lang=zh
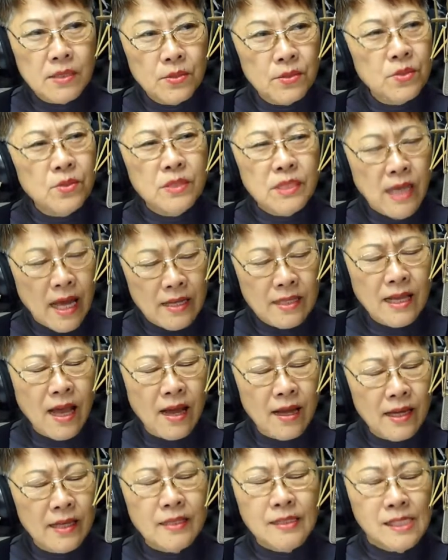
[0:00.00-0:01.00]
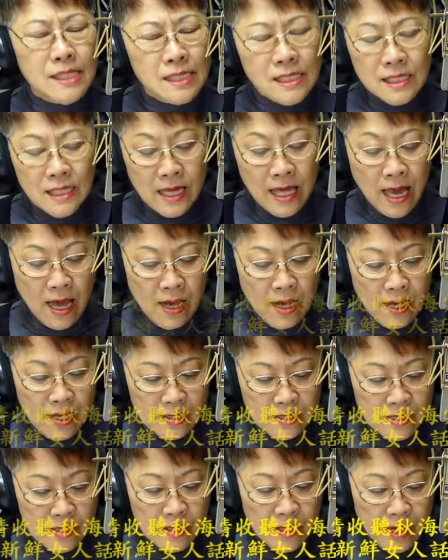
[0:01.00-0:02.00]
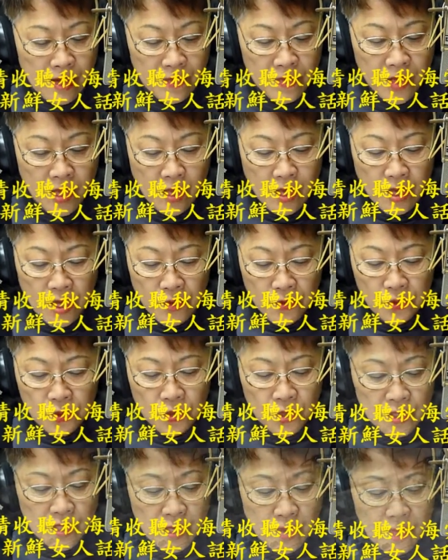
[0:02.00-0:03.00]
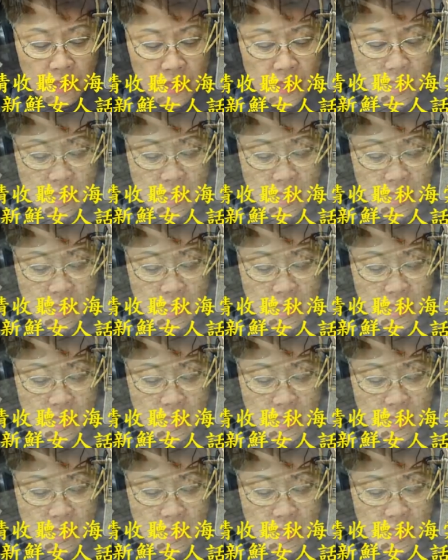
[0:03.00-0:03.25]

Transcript: 有时候想想很凄凉哎，真的，我觉得